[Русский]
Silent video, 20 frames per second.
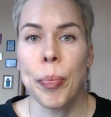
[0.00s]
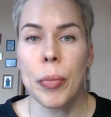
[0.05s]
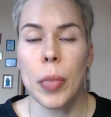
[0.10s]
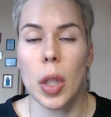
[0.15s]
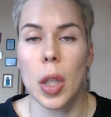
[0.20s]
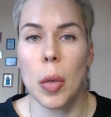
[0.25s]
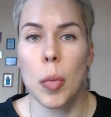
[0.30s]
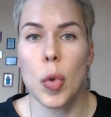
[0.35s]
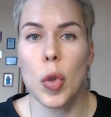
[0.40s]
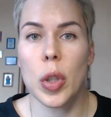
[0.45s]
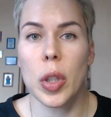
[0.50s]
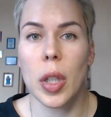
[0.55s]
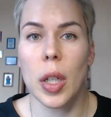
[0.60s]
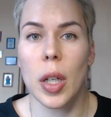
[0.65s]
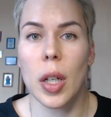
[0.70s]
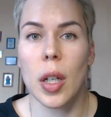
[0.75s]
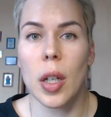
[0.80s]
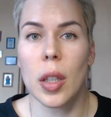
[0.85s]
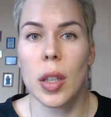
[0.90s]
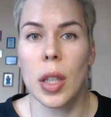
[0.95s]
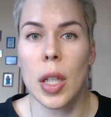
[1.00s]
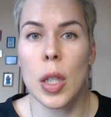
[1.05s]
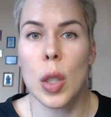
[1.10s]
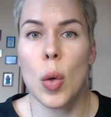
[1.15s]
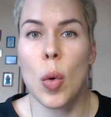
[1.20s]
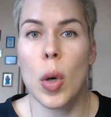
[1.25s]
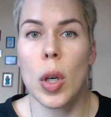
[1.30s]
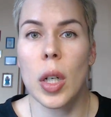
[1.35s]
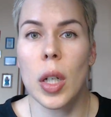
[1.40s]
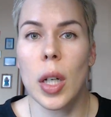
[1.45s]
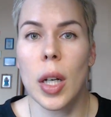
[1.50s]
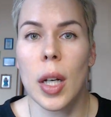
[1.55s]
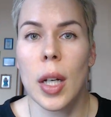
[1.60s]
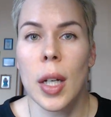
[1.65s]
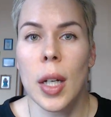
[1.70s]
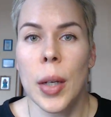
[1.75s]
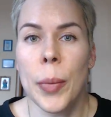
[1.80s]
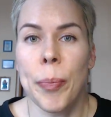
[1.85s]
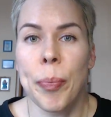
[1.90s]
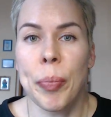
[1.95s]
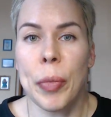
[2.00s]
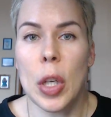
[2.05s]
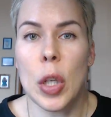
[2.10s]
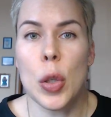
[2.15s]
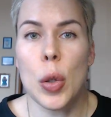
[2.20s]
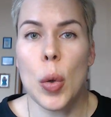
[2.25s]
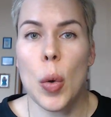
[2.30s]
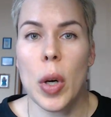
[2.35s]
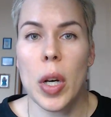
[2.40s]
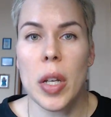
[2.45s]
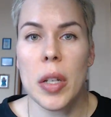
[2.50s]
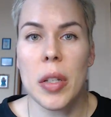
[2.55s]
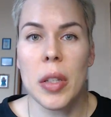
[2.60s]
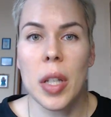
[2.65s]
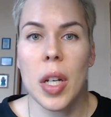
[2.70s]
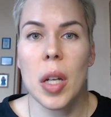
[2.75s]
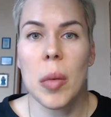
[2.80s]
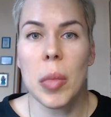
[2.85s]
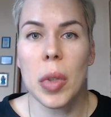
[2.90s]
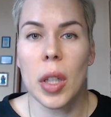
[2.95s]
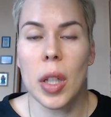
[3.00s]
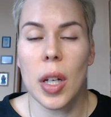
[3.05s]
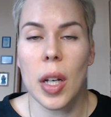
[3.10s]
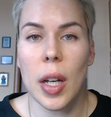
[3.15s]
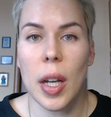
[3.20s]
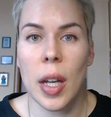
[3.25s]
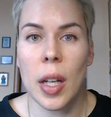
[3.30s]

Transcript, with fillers: потому что насколько история стриминга –